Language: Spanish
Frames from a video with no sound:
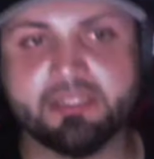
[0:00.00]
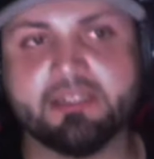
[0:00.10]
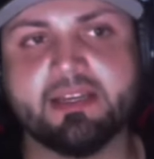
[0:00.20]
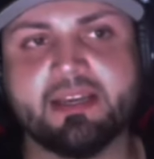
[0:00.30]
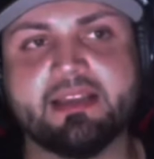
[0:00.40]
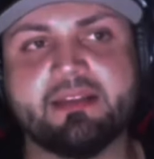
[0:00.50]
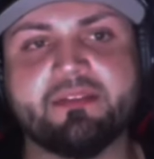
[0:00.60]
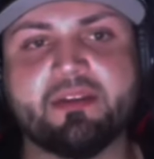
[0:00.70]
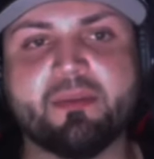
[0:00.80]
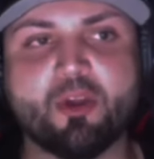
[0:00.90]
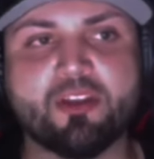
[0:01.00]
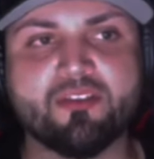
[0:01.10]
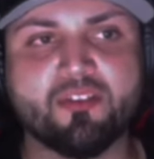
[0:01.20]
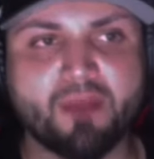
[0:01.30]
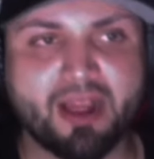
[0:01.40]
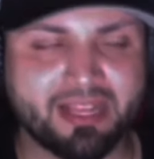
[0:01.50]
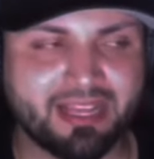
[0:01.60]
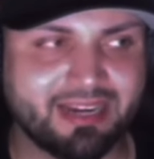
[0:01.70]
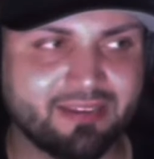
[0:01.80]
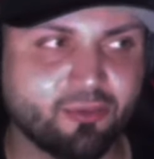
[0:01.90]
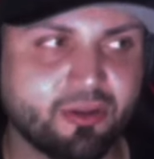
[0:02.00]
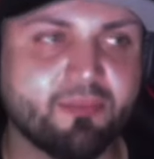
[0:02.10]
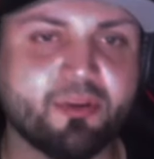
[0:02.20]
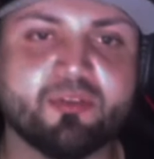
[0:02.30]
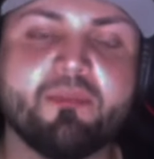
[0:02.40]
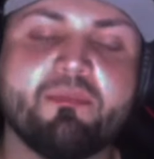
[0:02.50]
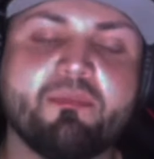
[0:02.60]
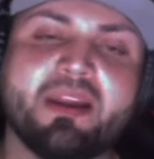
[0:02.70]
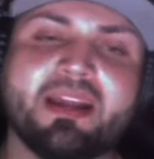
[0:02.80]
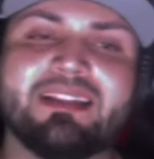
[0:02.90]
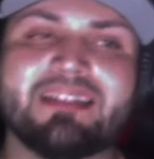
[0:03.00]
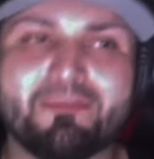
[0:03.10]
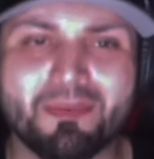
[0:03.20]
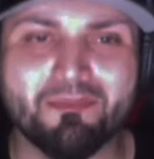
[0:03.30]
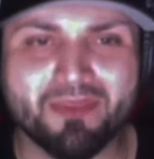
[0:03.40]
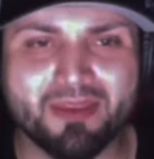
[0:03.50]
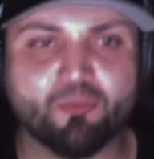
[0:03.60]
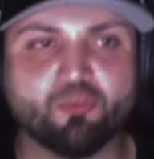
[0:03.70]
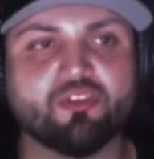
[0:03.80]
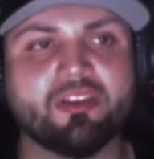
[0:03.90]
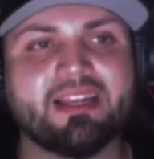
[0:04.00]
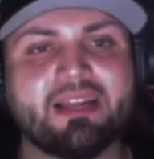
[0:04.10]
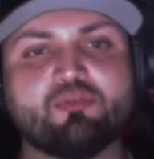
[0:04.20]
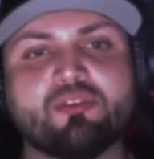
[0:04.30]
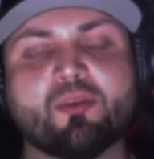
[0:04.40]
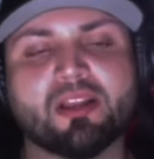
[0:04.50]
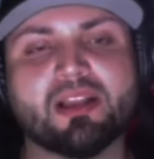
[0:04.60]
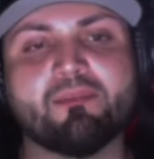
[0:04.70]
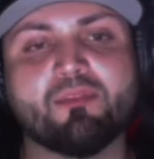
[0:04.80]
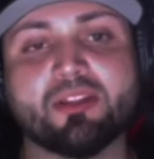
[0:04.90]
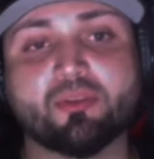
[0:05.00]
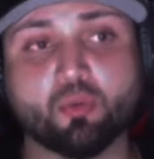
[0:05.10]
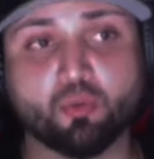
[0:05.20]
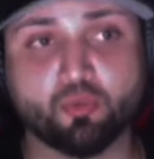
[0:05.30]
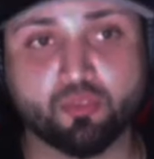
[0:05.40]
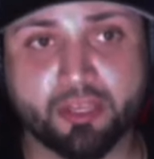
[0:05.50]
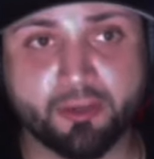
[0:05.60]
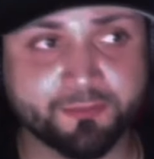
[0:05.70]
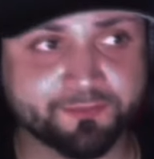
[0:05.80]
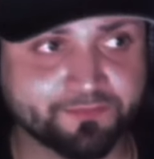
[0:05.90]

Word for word: eh, ya vimos a Jinder Mahal ganar esos campeonatos en pareja. También vimos en la lucha por el campeonato crucero